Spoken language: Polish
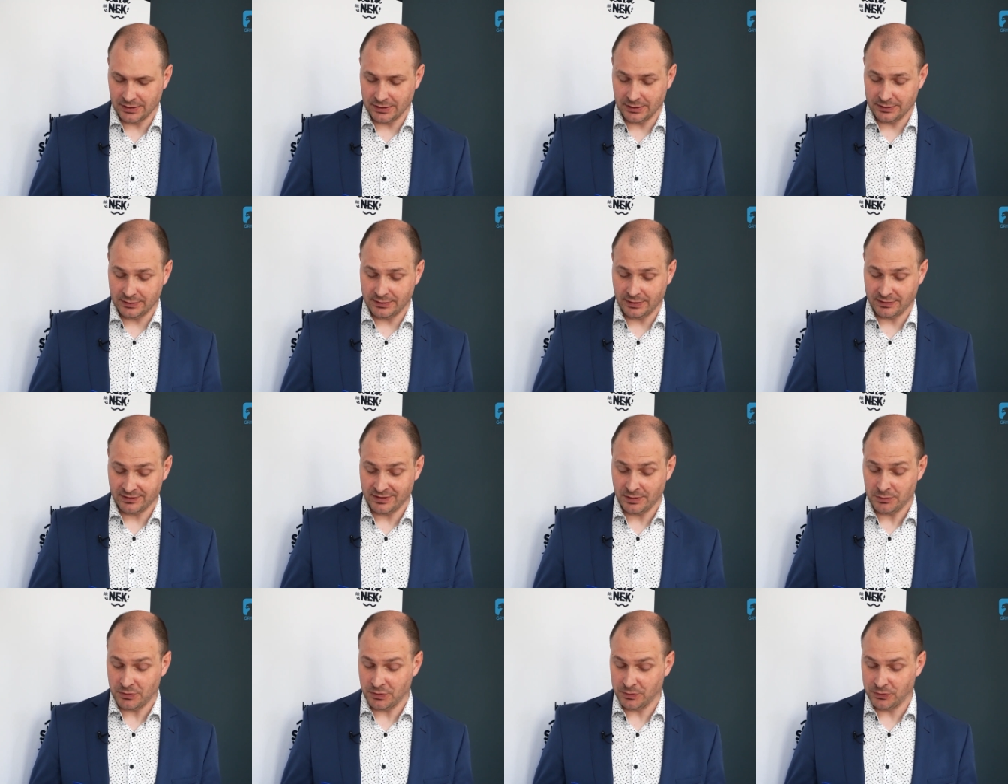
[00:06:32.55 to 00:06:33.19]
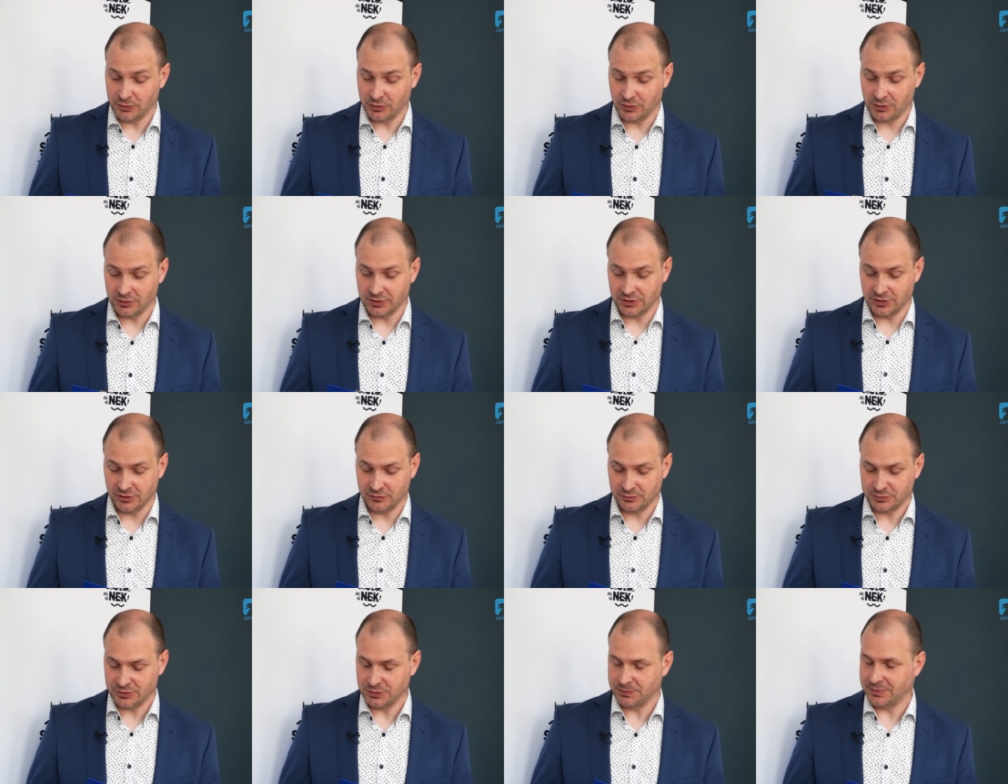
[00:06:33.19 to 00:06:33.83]
Y, tak samo było
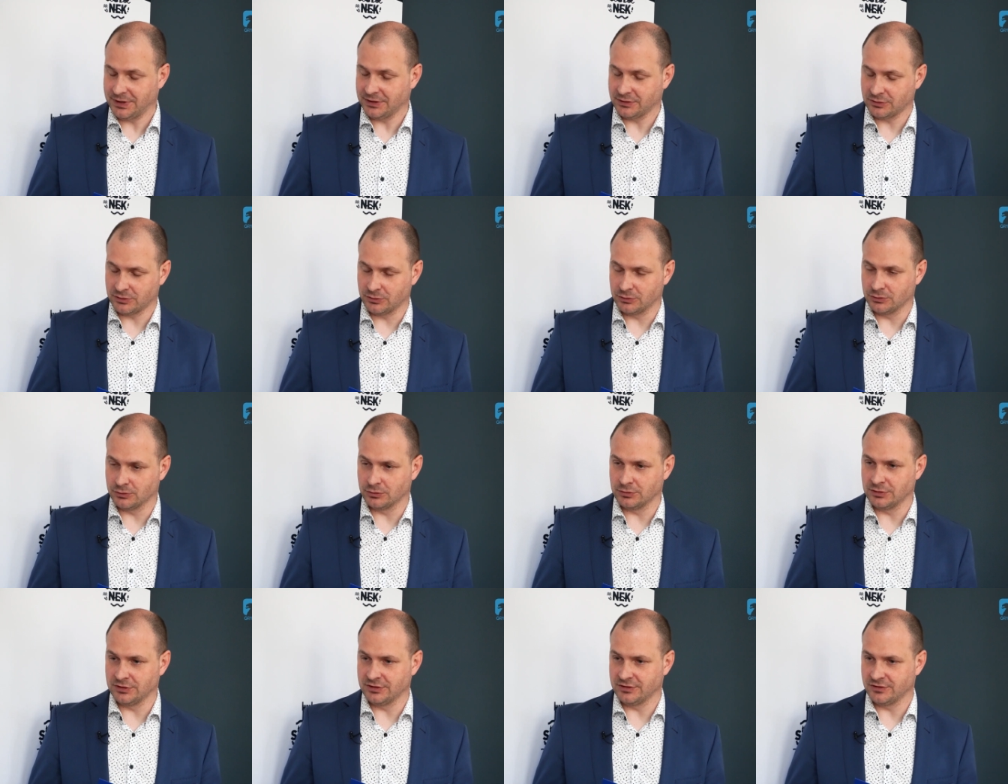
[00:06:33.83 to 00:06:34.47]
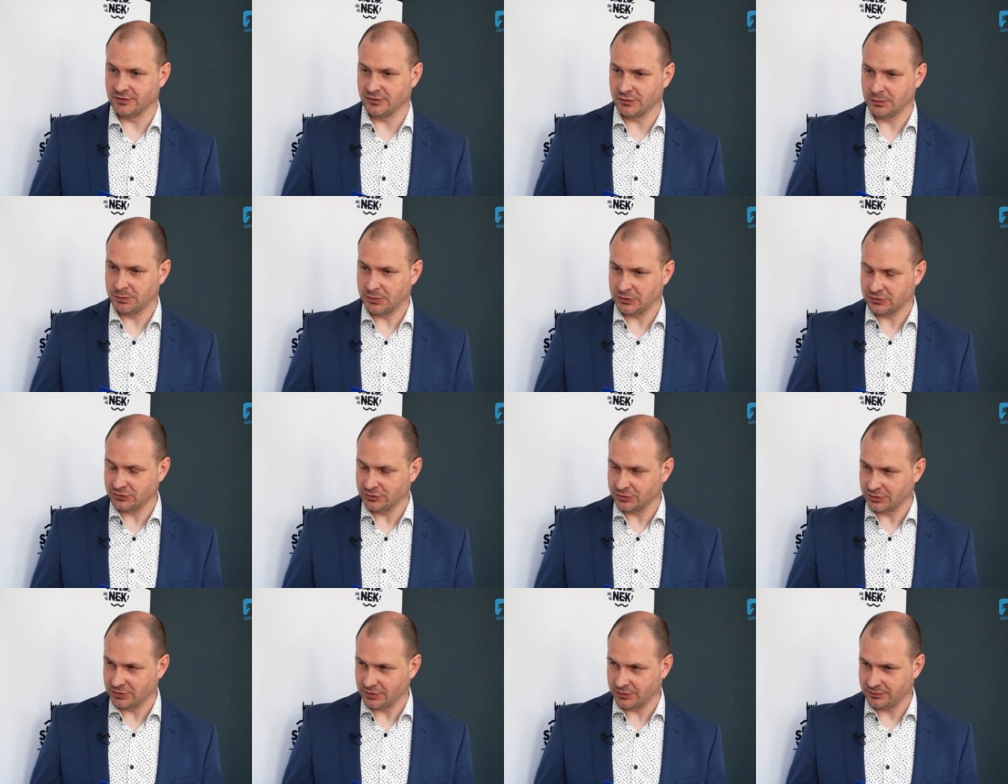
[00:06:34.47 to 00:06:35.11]
i w przypadku ulicy
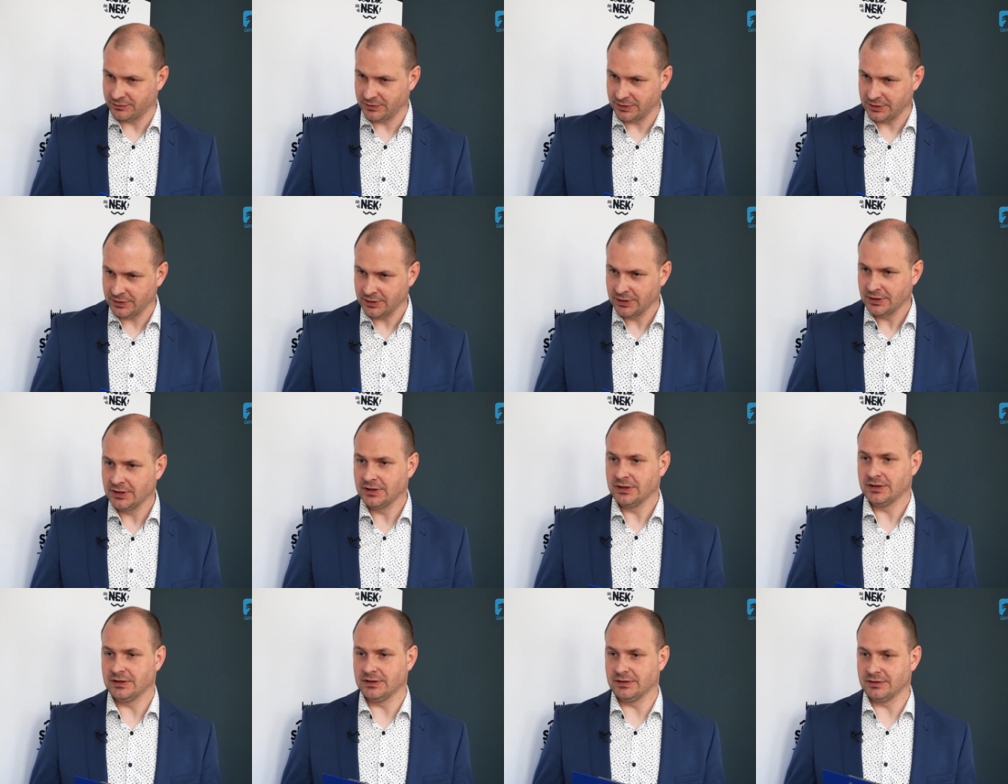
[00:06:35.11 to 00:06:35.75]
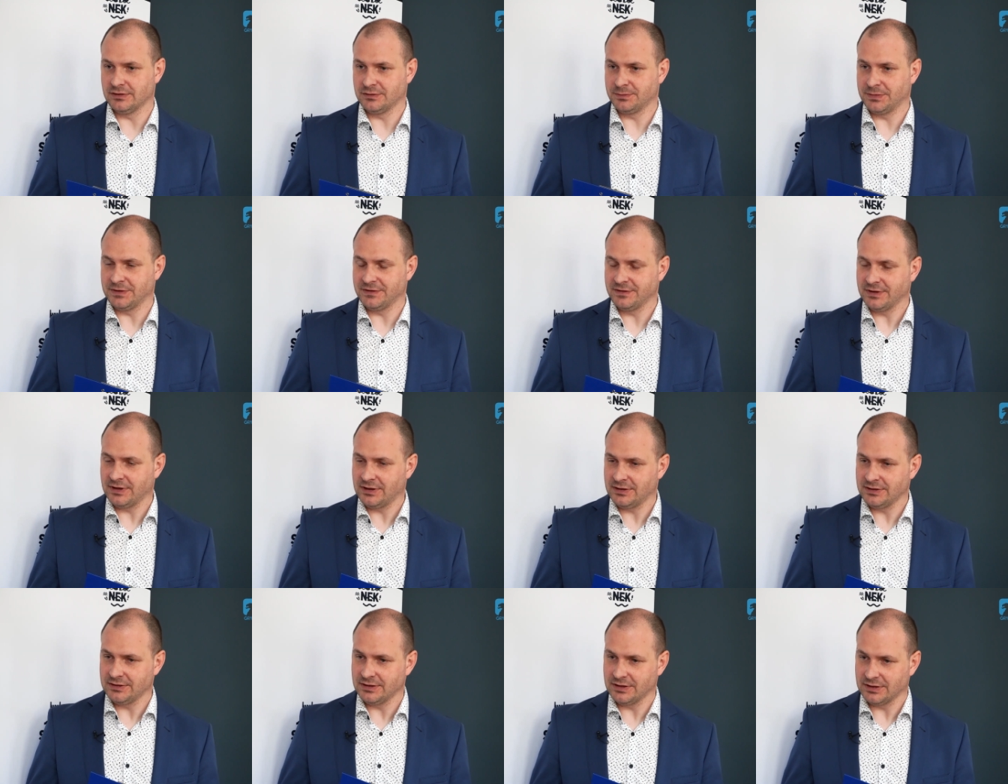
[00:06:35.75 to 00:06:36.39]
Wypoczynkowej,
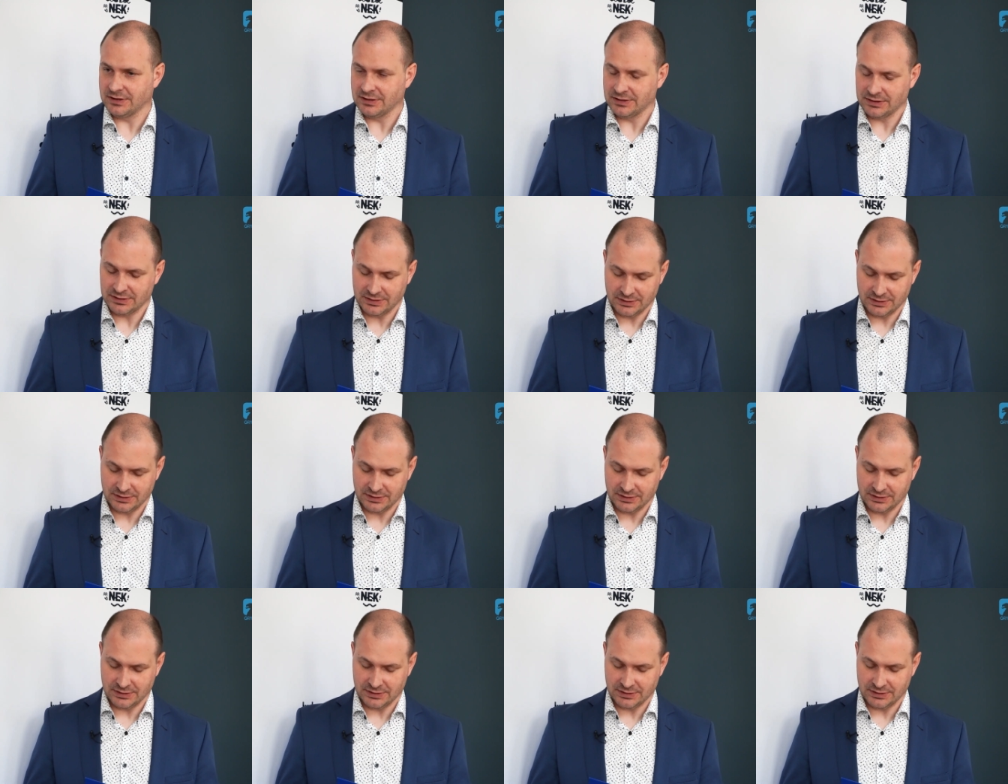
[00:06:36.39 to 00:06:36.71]
specjalnie